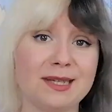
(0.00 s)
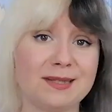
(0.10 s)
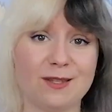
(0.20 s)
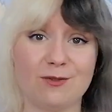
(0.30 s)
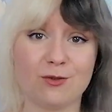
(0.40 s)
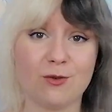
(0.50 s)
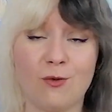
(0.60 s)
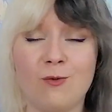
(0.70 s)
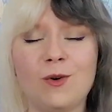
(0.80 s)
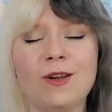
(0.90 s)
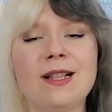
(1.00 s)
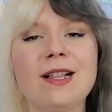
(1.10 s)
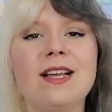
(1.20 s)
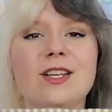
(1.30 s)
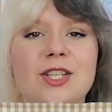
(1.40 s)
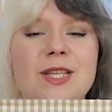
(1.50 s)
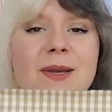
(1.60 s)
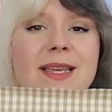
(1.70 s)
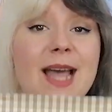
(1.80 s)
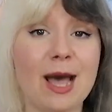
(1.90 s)
restait sur le rouleau. J'en ai
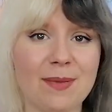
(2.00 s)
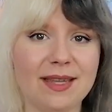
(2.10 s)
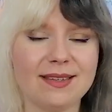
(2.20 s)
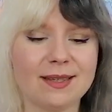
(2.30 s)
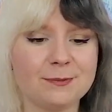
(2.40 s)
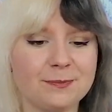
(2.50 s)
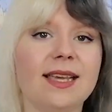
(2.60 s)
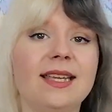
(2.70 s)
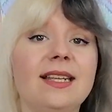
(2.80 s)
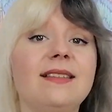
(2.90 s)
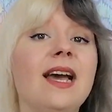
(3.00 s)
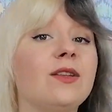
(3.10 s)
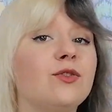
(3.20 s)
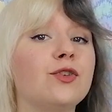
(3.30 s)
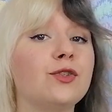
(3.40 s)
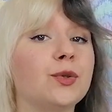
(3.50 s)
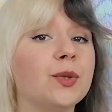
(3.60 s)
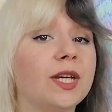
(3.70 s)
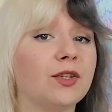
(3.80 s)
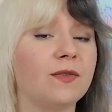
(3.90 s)
pris un mètre et il était à
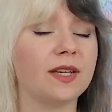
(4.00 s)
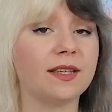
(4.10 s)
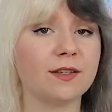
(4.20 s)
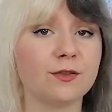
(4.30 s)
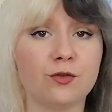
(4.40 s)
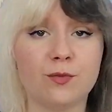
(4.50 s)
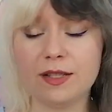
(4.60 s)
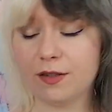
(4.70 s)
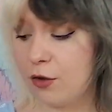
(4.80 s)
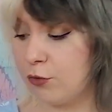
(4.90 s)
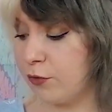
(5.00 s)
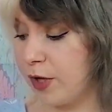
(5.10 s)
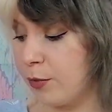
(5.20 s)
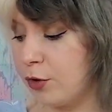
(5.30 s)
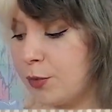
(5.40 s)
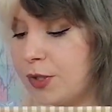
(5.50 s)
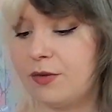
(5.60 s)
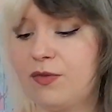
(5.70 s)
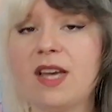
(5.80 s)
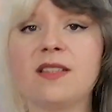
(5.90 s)
2,95€ du mètre, donc vraiment une bonne
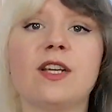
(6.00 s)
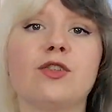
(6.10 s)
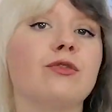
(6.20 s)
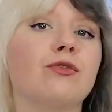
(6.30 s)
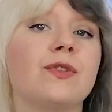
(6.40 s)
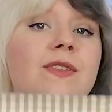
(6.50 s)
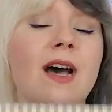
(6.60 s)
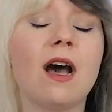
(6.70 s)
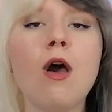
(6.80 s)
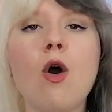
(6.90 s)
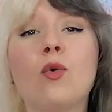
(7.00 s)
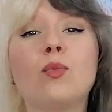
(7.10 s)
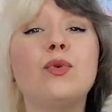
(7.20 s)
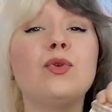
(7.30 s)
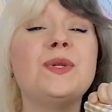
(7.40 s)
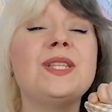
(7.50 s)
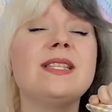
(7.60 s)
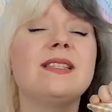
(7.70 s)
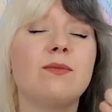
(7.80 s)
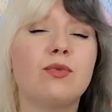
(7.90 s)
affaire, sachant que ça, on peut
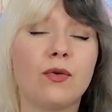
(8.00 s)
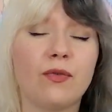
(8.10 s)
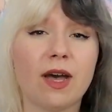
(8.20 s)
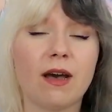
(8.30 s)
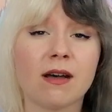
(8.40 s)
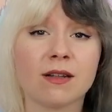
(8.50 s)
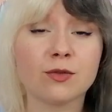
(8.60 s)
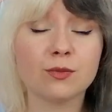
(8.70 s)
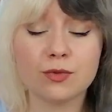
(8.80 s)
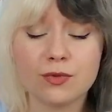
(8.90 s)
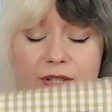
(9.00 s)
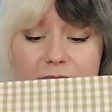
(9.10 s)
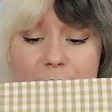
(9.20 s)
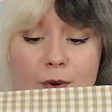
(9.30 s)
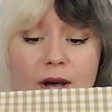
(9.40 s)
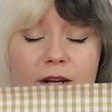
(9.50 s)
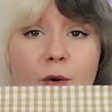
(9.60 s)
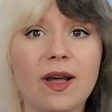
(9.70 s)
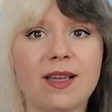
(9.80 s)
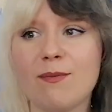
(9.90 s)
l'utiliser pour faire un nombre de vêtements
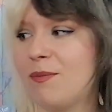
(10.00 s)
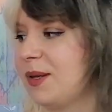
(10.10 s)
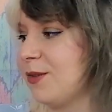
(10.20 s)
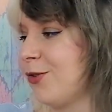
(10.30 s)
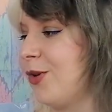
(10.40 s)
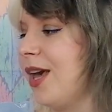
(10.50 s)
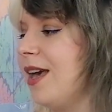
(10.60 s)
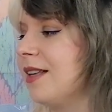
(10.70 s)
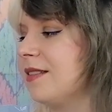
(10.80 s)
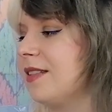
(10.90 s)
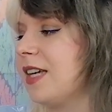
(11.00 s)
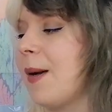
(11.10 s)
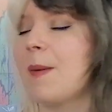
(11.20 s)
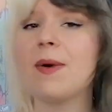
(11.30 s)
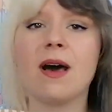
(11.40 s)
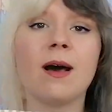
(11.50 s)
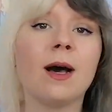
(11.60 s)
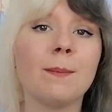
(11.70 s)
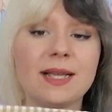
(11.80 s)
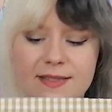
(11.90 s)
incroyable parce que c'est quand même
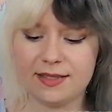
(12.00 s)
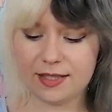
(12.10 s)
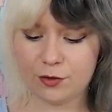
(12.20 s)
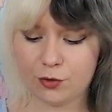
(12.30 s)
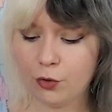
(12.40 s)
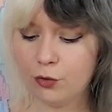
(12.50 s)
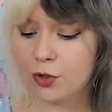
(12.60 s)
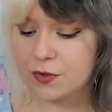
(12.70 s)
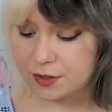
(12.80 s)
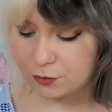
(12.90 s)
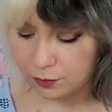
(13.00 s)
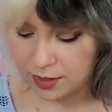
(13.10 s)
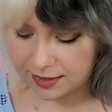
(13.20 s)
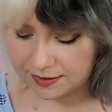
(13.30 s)
un, basique, surtout dans ces tons-là,